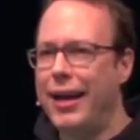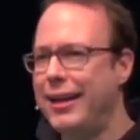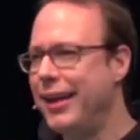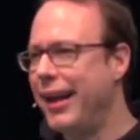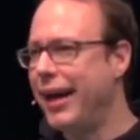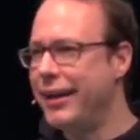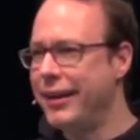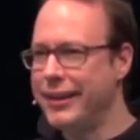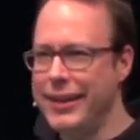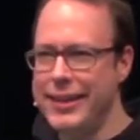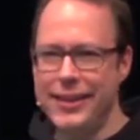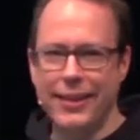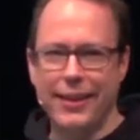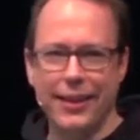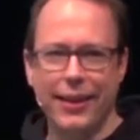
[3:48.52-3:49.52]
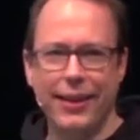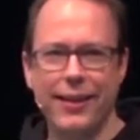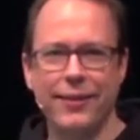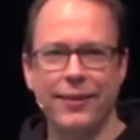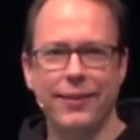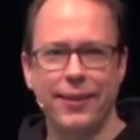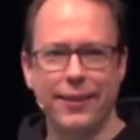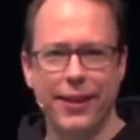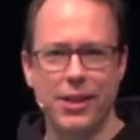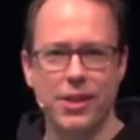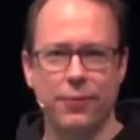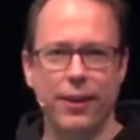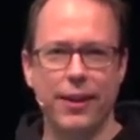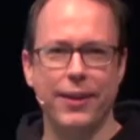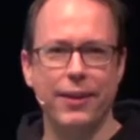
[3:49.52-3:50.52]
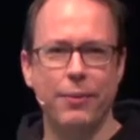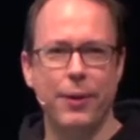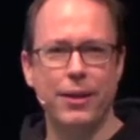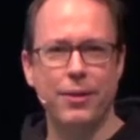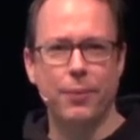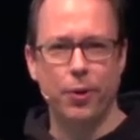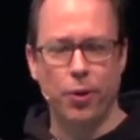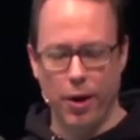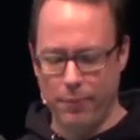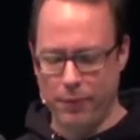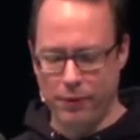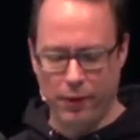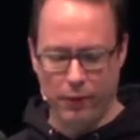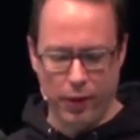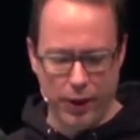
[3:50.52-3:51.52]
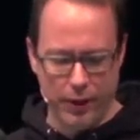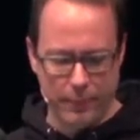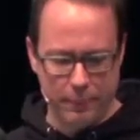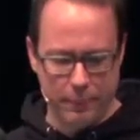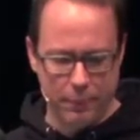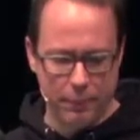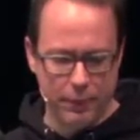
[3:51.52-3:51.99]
Leider nicht die riesen gesellschaftliche Debatte bekommen, die wir wollten.